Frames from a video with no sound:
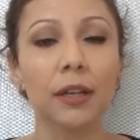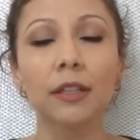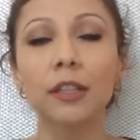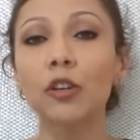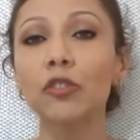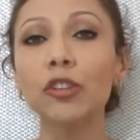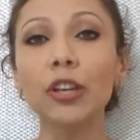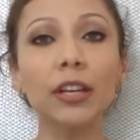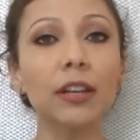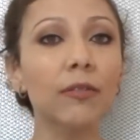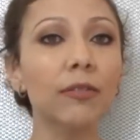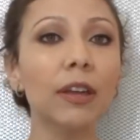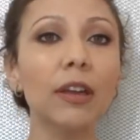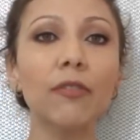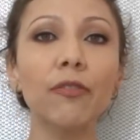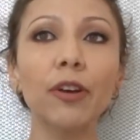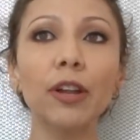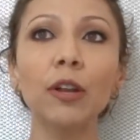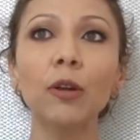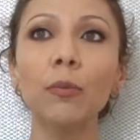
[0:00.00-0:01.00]
De onde é que veio
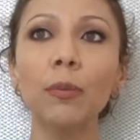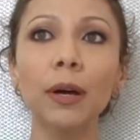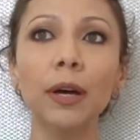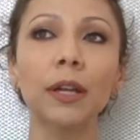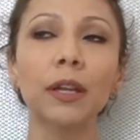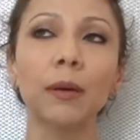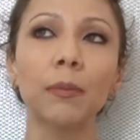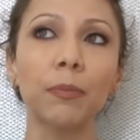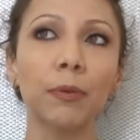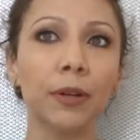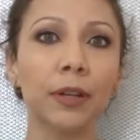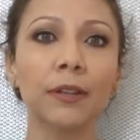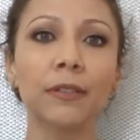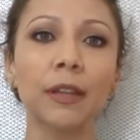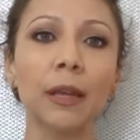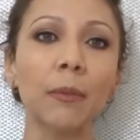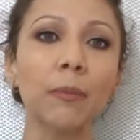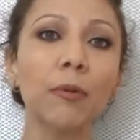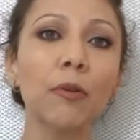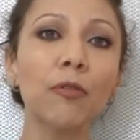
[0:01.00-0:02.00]
a falha humana? Por
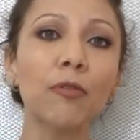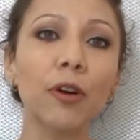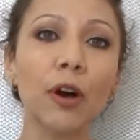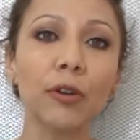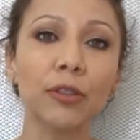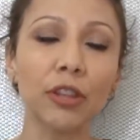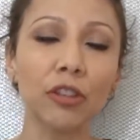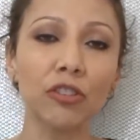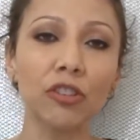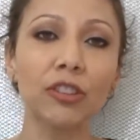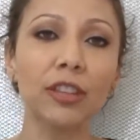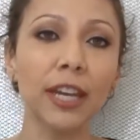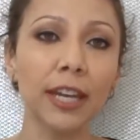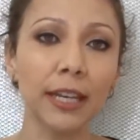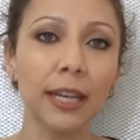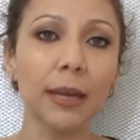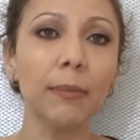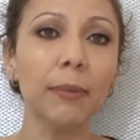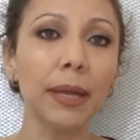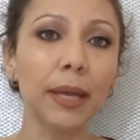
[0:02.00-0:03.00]
exemplo, falta de
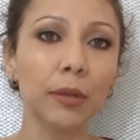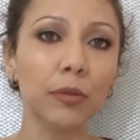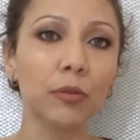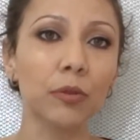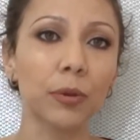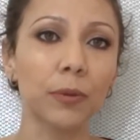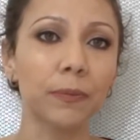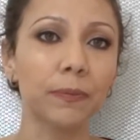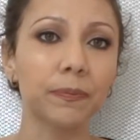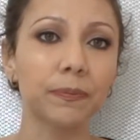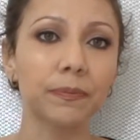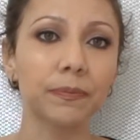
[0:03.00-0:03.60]
treinamento